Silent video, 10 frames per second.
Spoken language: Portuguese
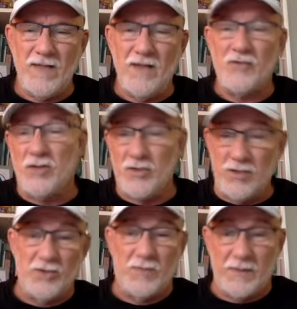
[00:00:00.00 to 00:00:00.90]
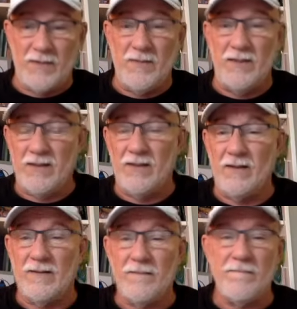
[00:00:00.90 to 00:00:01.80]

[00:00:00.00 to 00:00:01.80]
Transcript: E as cristãs, porque também tem lá.